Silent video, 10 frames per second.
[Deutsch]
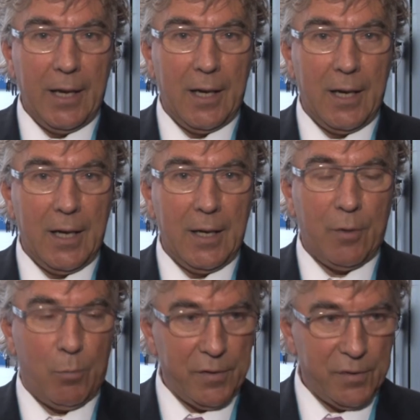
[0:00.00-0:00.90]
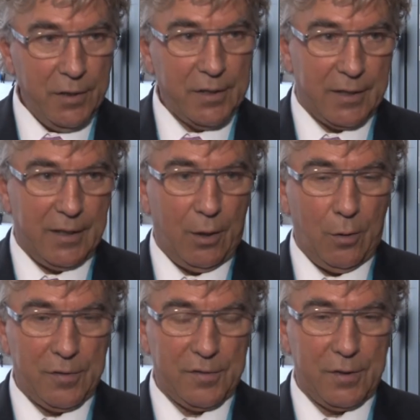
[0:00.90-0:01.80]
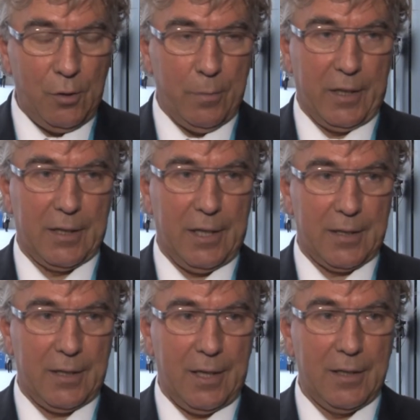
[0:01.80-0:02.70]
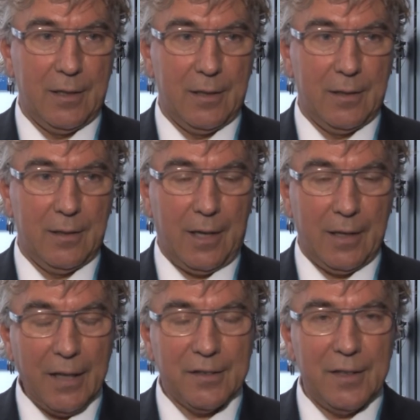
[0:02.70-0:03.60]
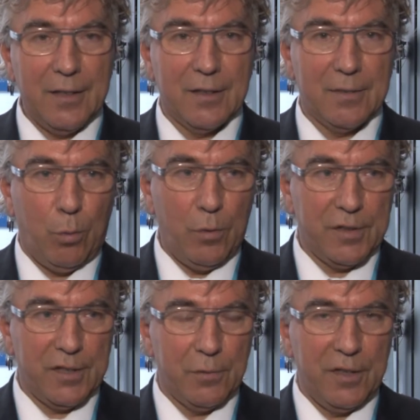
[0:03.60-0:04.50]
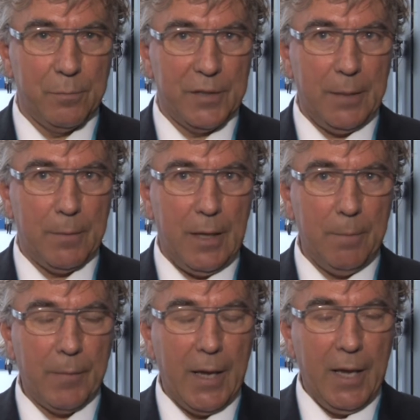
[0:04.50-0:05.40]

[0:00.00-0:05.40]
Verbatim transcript: Äh, Frau Professor Liedke aus Lübeck hatte einen, ein exzellentes Poster zu diesem Thema.